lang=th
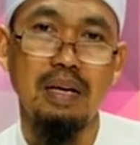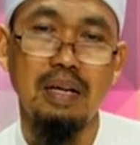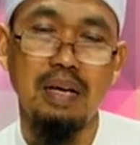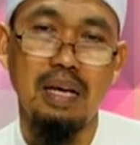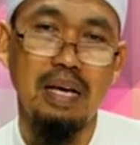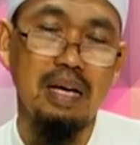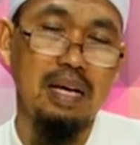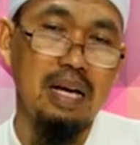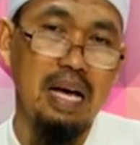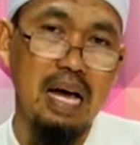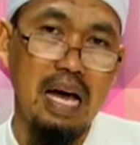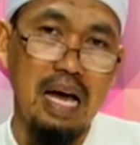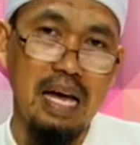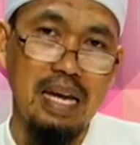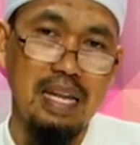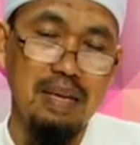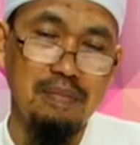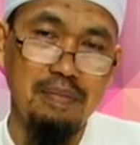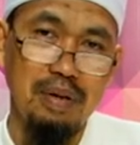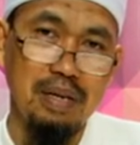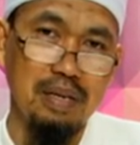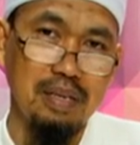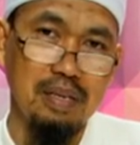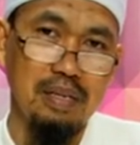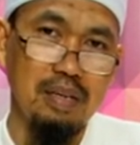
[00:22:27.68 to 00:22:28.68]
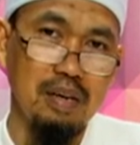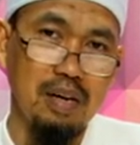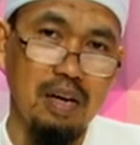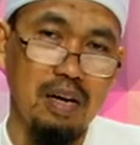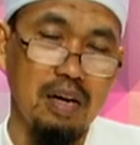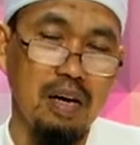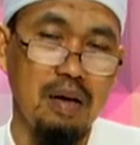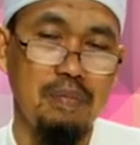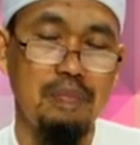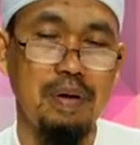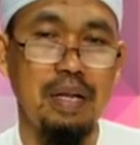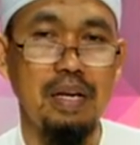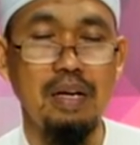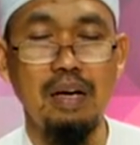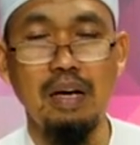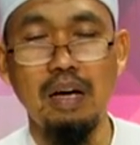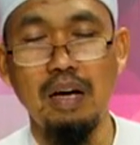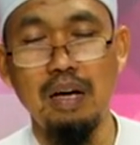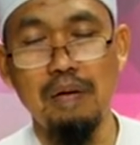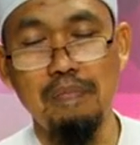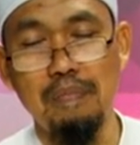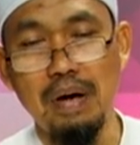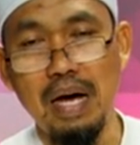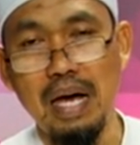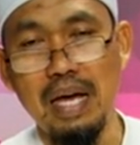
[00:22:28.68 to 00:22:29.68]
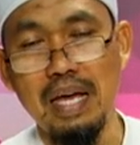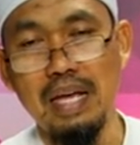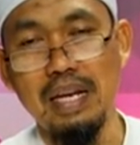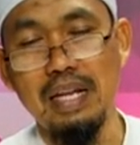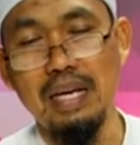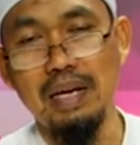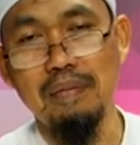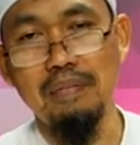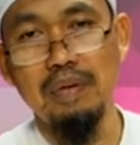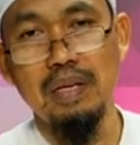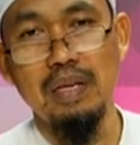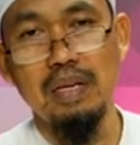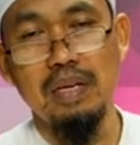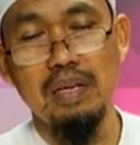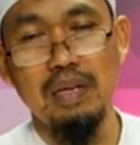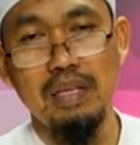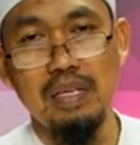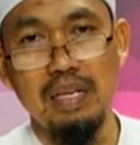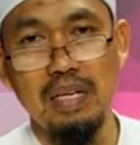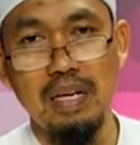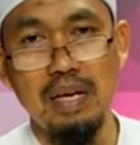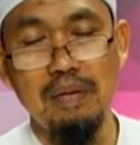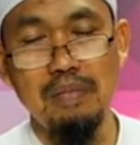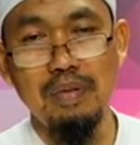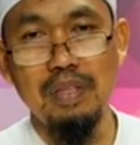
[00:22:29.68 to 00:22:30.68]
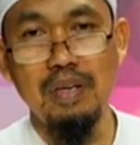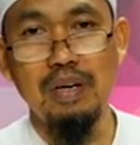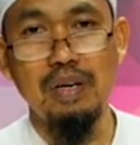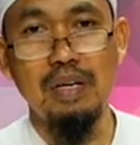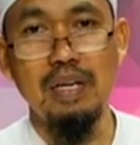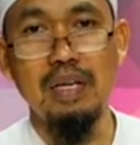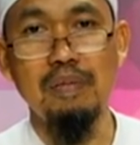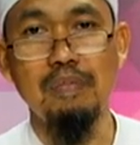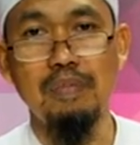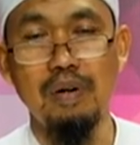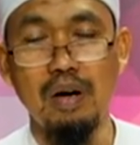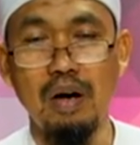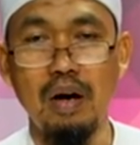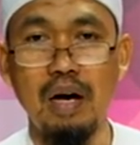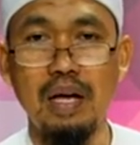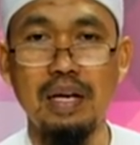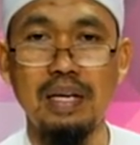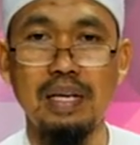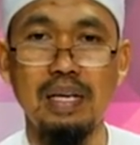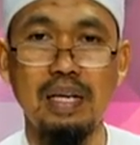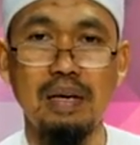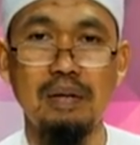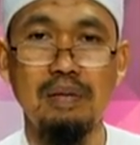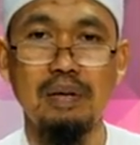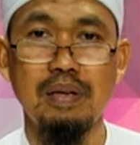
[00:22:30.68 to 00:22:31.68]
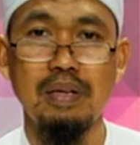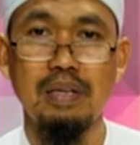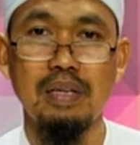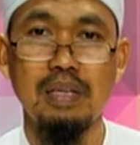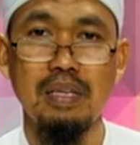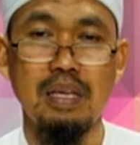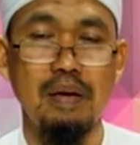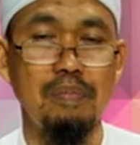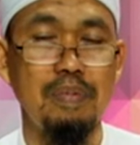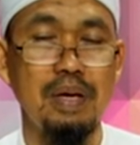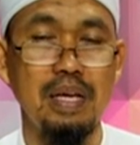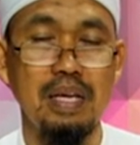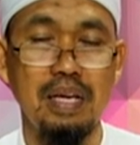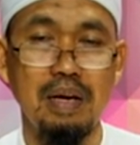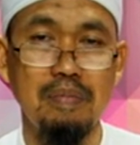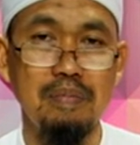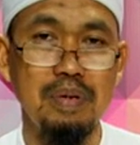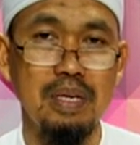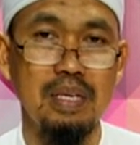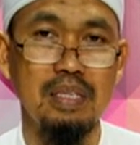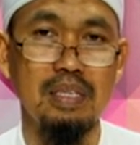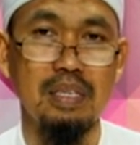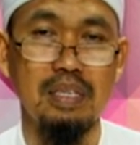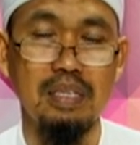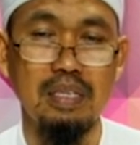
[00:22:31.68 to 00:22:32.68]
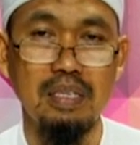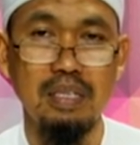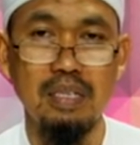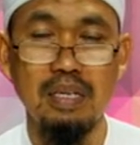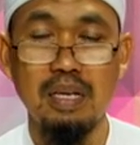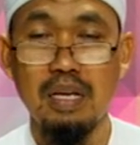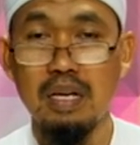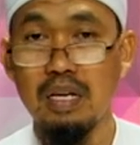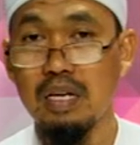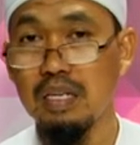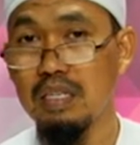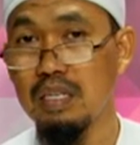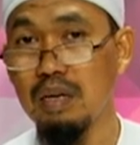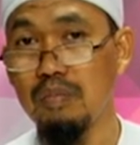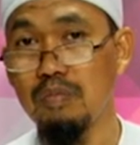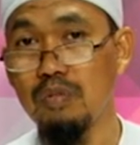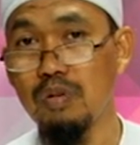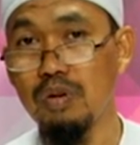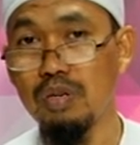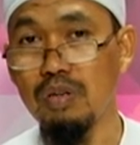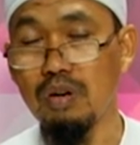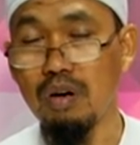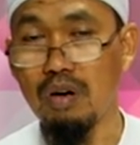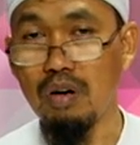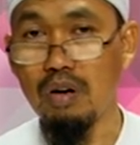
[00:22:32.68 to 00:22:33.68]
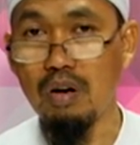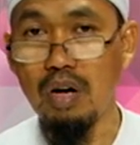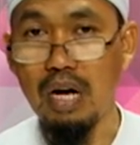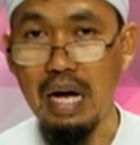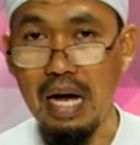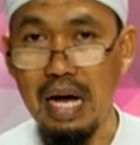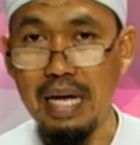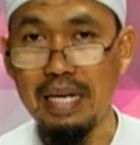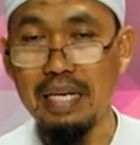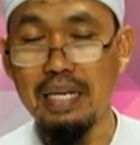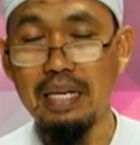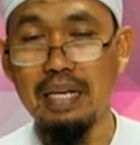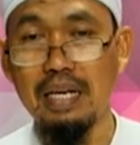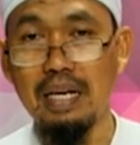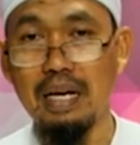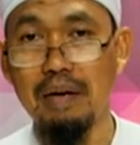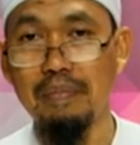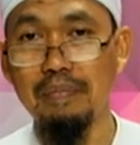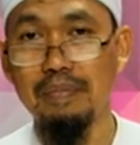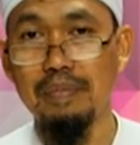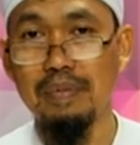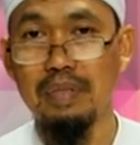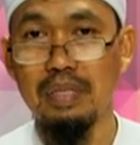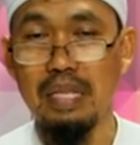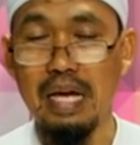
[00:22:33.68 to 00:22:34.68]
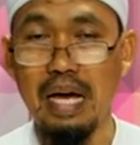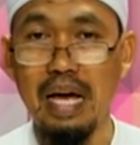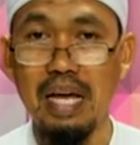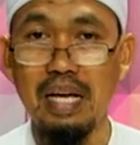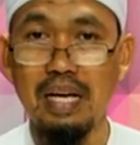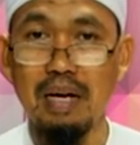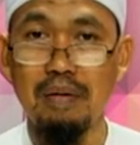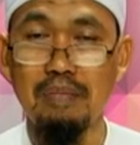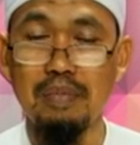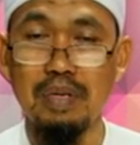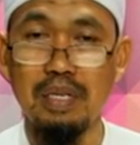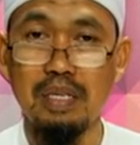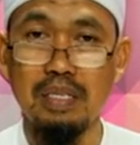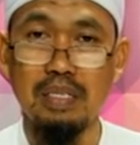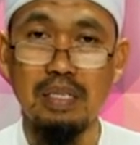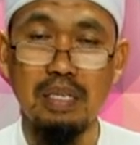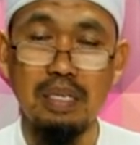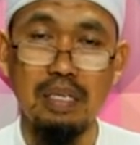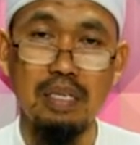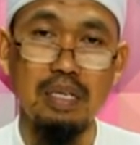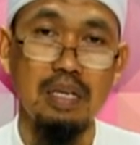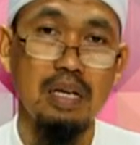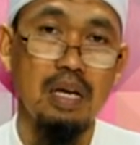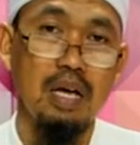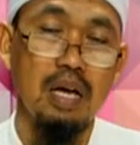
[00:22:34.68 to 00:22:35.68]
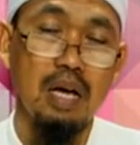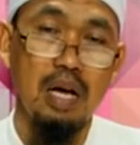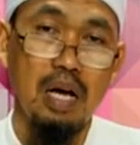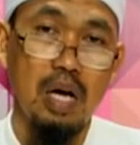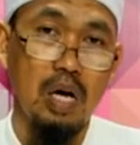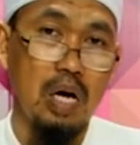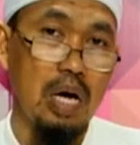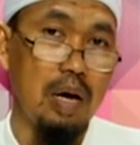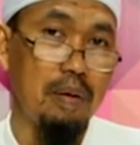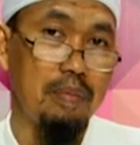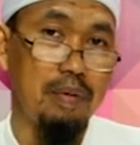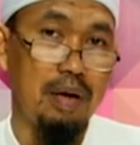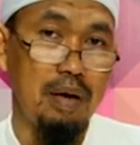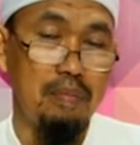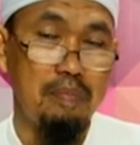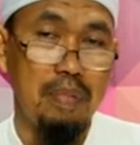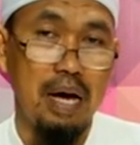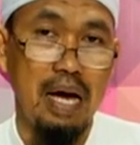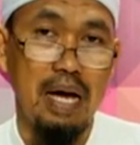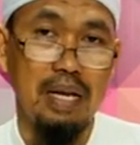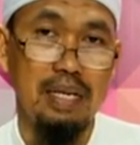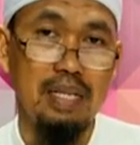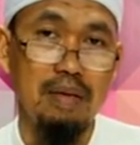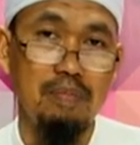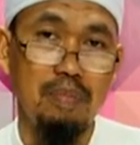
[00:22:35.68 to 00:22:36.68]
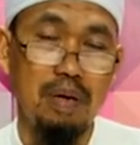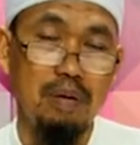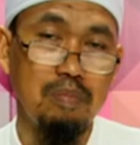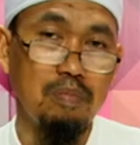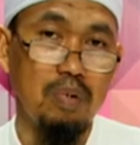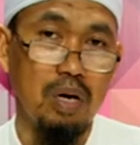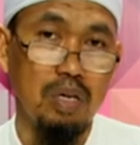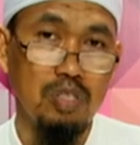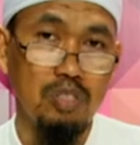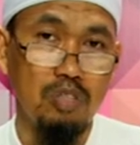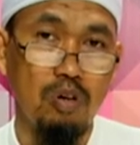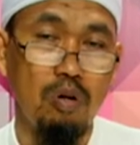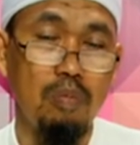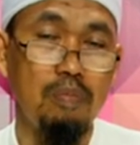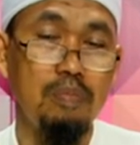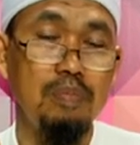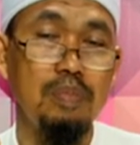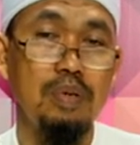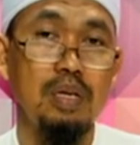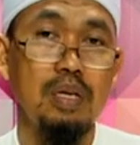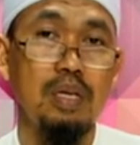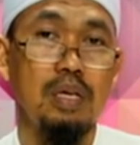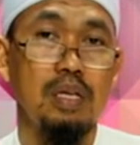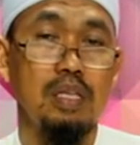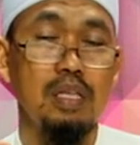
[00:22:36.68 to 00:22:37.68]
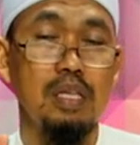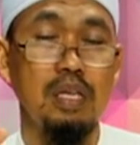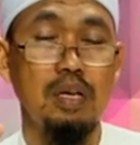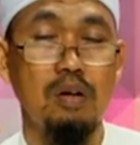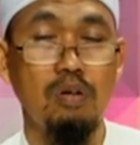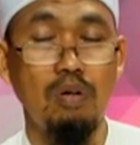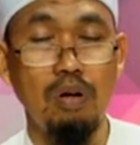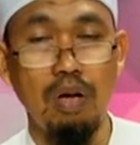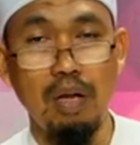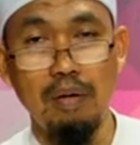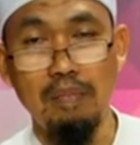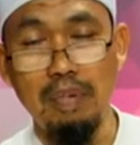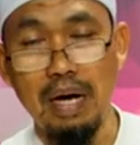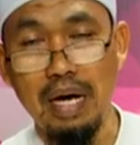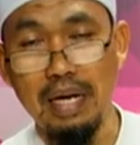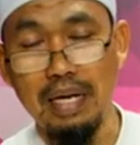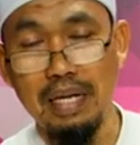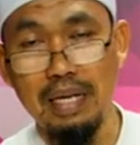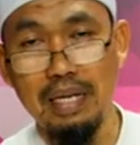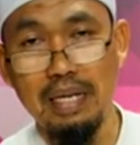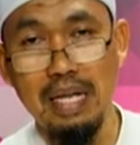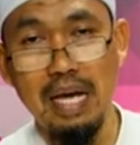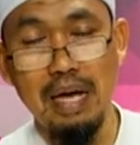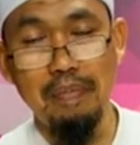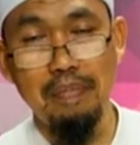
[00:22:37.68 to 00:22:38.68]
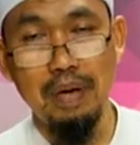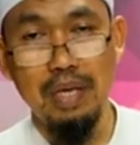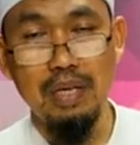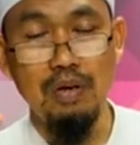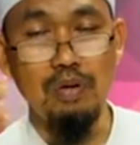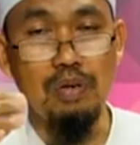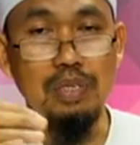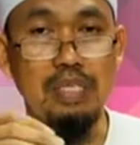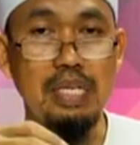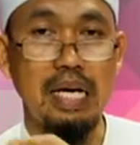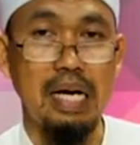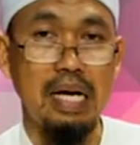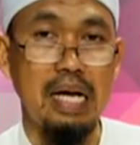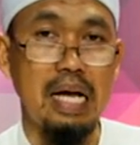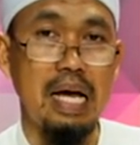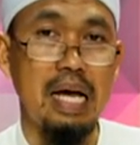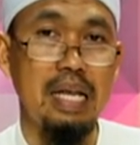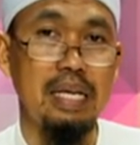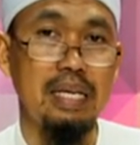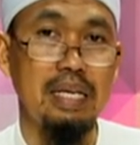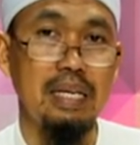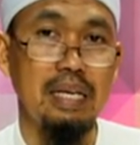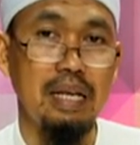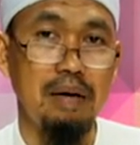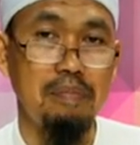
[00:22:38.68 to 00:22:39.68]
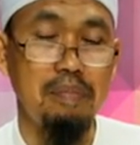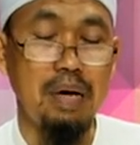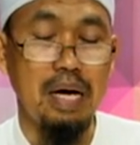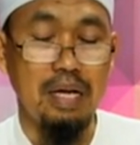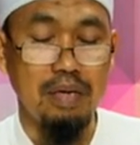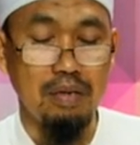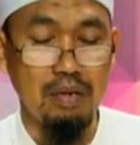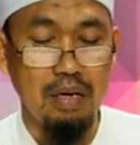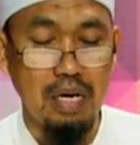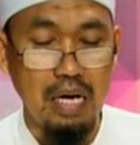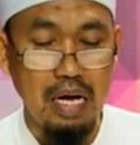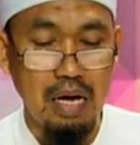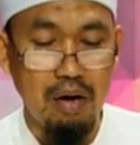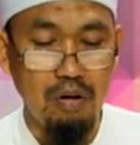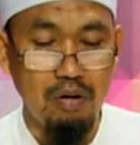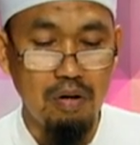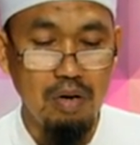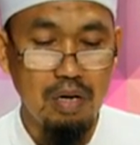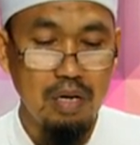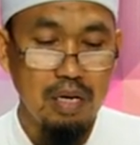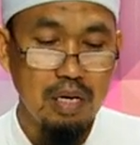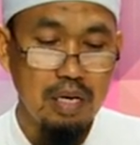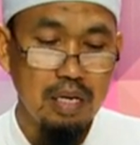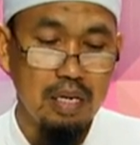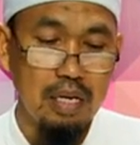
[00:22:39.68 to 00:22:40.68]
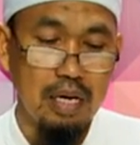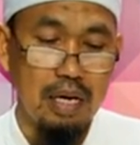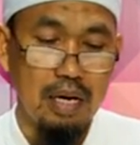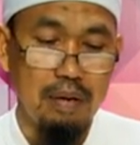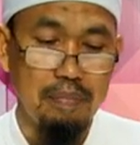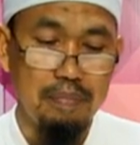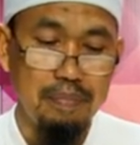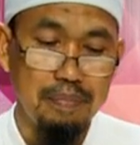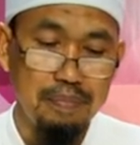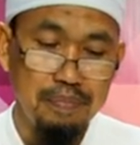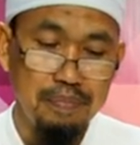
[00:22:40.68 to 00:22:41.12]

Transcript: แล้วก็อ่านให้มันค่อยๆเป็นค่อยๆไปนะครับจะได้ไม่ต้องรีบร้อนนะอย่าไปคำนึงถึงจำนวนของรอกอัตนะครับแต่ให้คำนึงถึงความละหมาดที่มันเหมาะสมที่คนละหมาดนั้นได้ประโยชน์จากการละหมาดของเขานะครับ